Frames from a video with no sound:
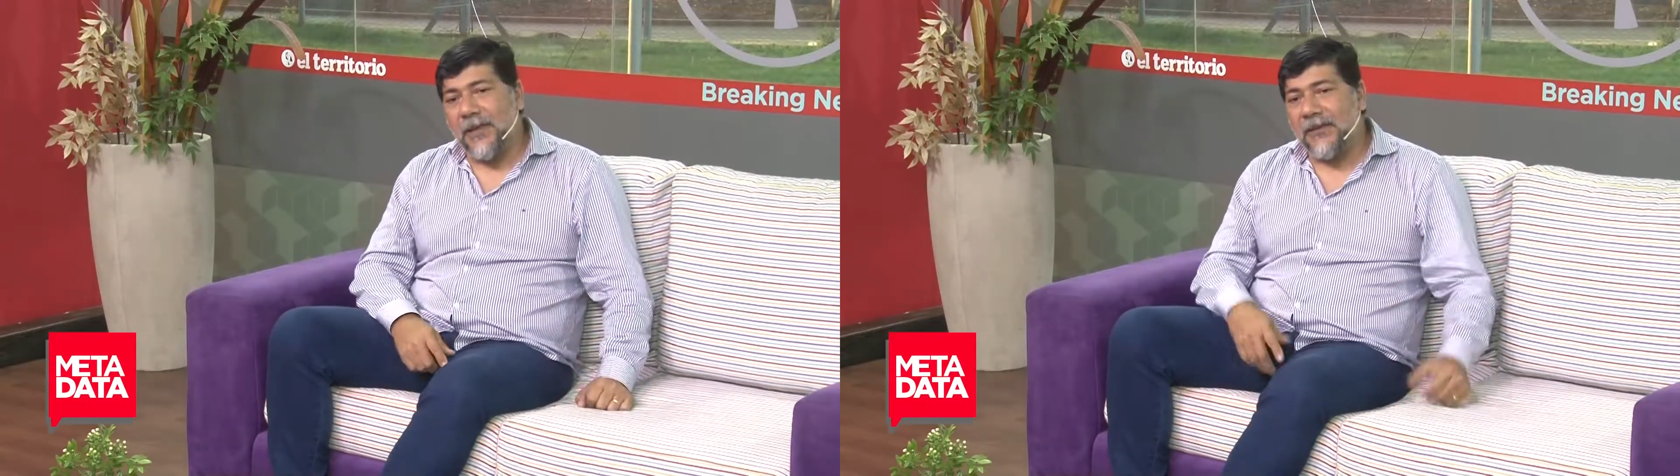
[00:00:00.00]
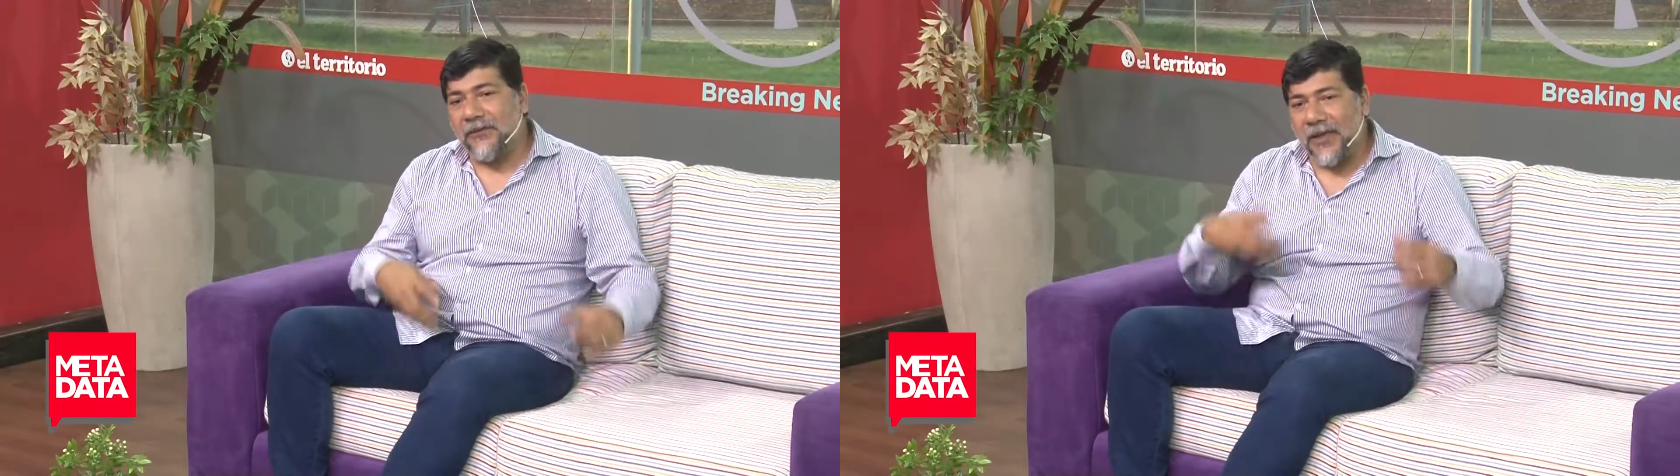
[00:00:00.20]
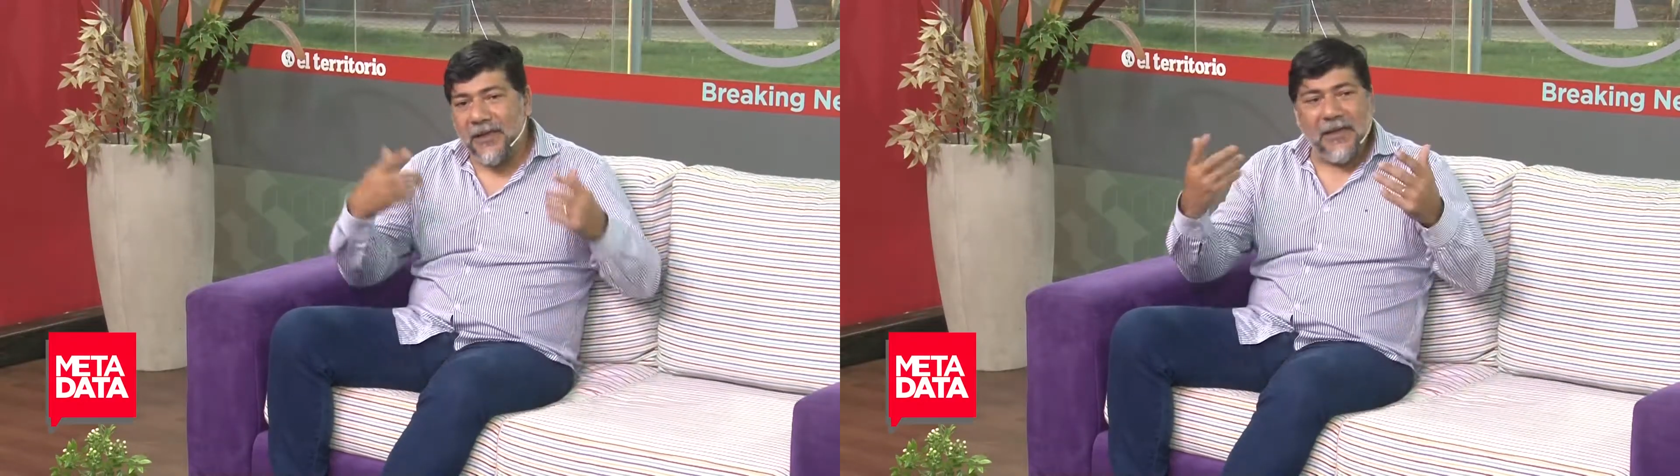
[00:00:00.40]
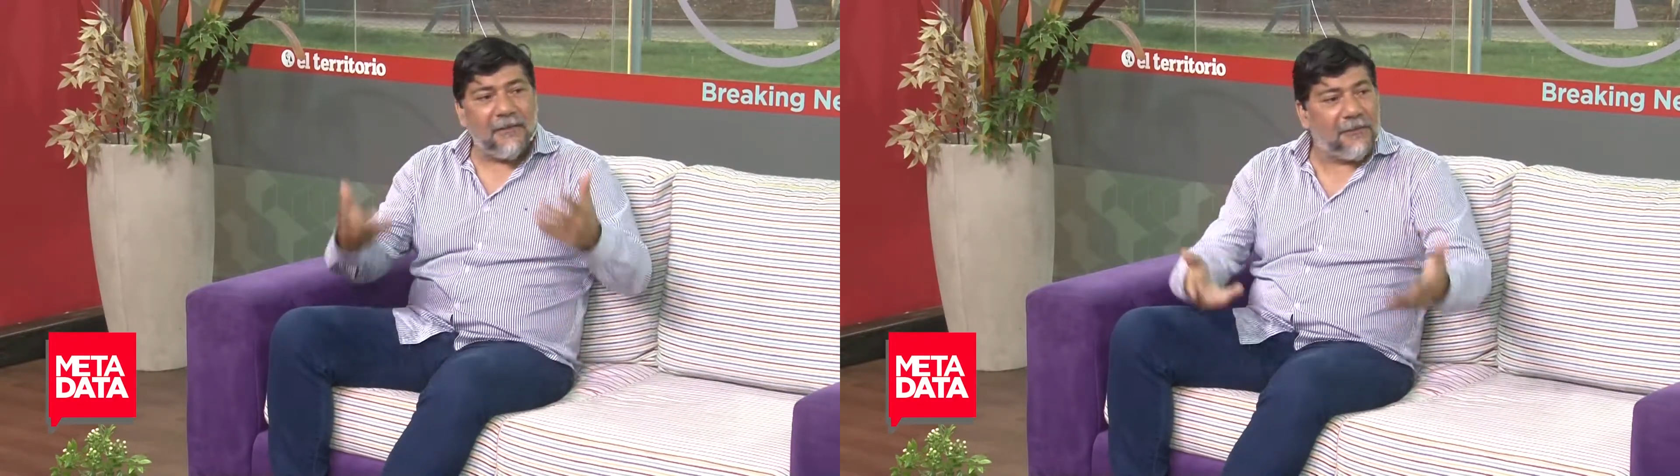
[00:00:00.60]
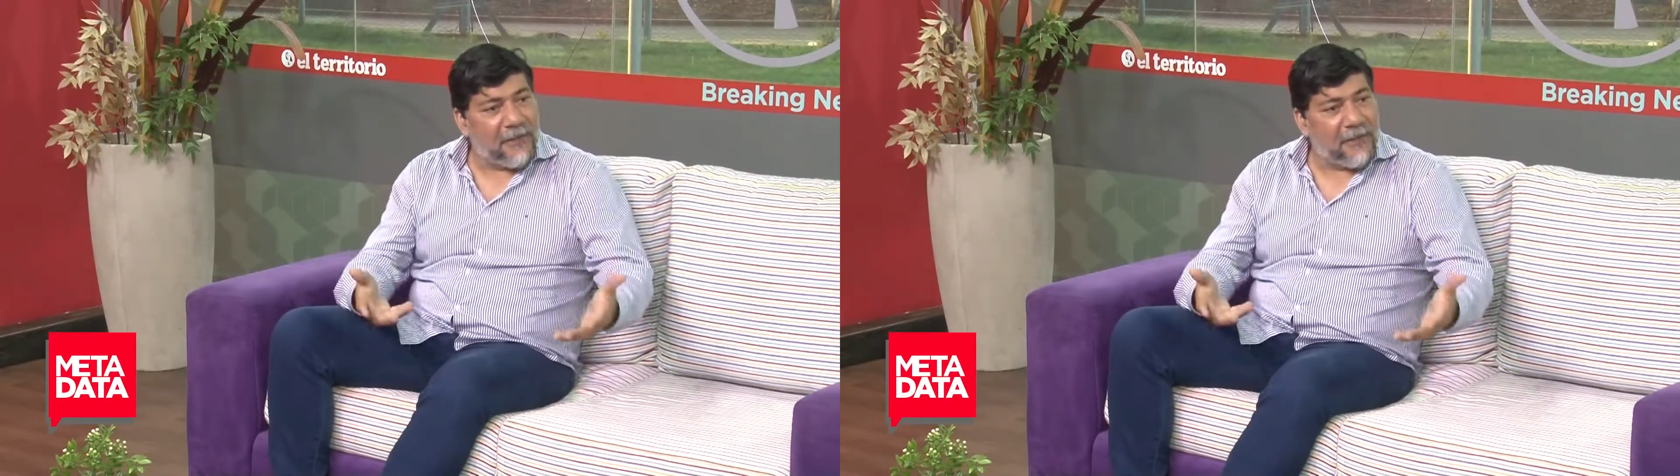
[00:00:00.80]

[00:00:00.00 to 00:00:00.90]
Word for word: van a tocar en el